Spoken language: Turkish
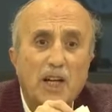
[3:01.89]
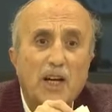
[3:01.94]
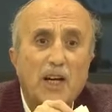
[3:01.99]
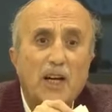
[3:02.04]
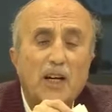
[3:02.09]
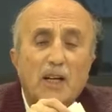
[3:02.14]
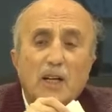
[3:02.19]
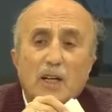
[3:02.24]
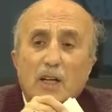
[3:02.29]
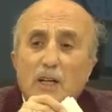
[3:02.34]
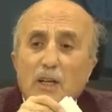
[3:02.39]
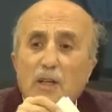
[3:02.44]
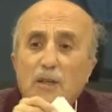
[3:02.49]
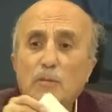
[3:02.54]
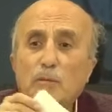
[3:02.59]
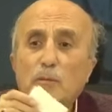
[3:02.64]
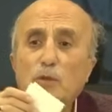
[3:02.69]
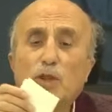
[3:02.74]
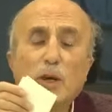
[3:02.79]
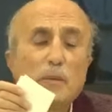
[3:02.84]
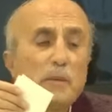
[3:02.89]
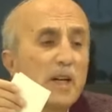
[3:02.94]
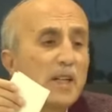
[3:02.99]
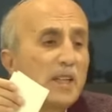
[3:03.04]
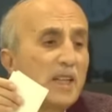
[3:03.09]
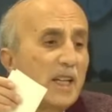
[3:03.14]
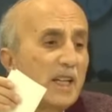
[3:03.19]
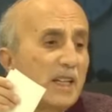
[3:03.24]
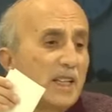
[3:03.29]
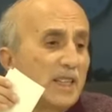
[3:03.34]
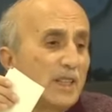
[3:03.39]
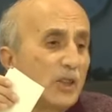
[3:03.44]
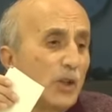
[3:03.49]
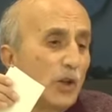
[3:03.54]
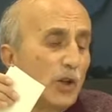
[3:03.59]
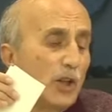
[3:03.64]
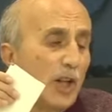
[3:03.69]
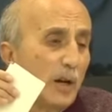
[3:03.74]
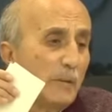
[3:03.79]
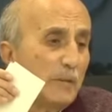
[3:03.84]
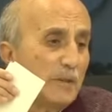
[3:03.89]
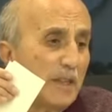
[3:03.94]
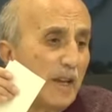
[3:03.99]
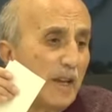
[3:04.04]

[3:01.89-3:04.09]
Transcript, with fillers: da mütemadiyen kızıyorlar